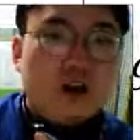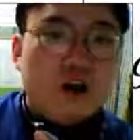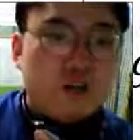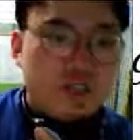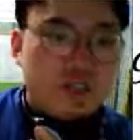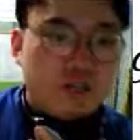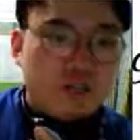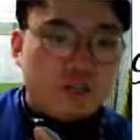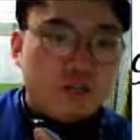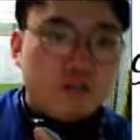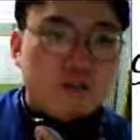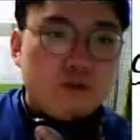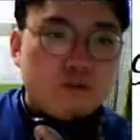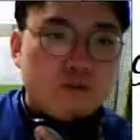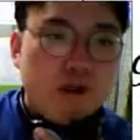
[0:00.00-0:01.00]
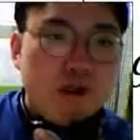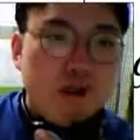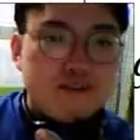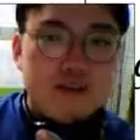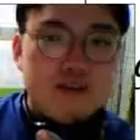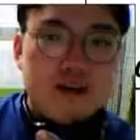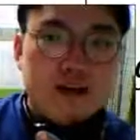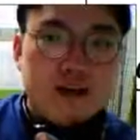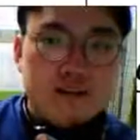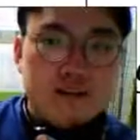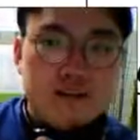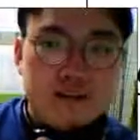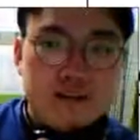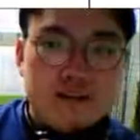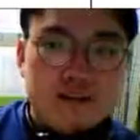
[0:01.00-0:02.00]
어, 직접 찾아와서
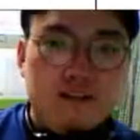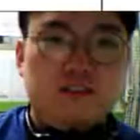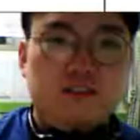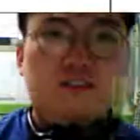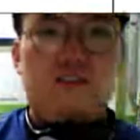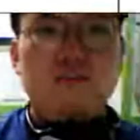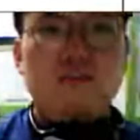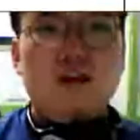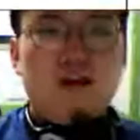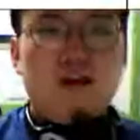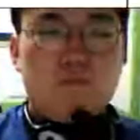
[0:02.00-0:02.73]
ask하는 센스 있는